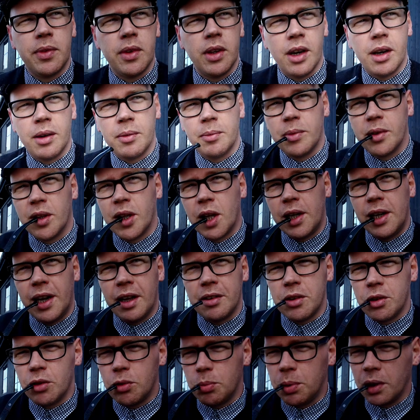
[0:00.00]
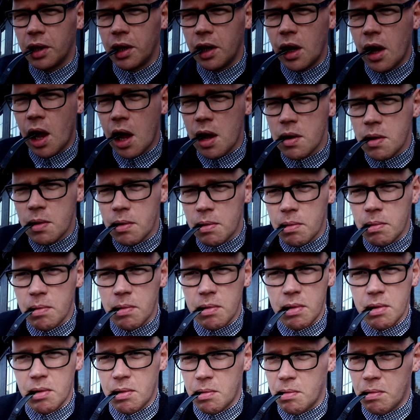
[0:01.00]
Ja, klassisch Piri.
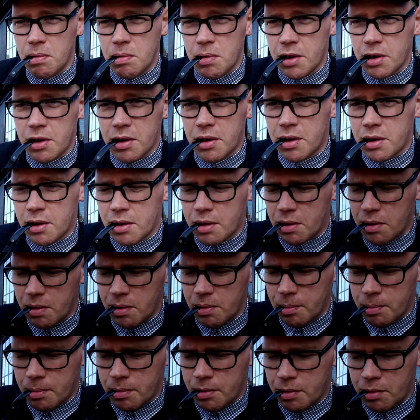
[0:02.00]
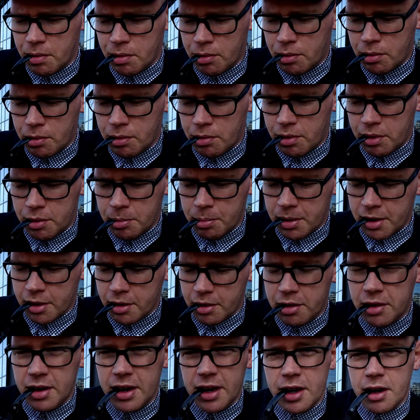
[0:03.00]
Wirklich, ich mag
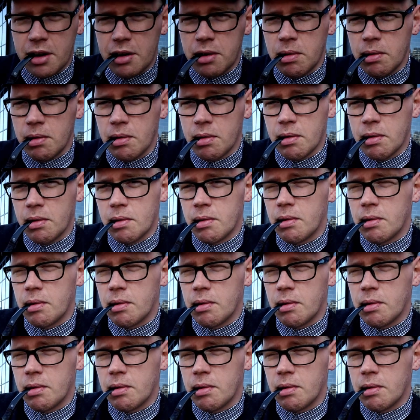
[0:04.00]
das sehr gerne.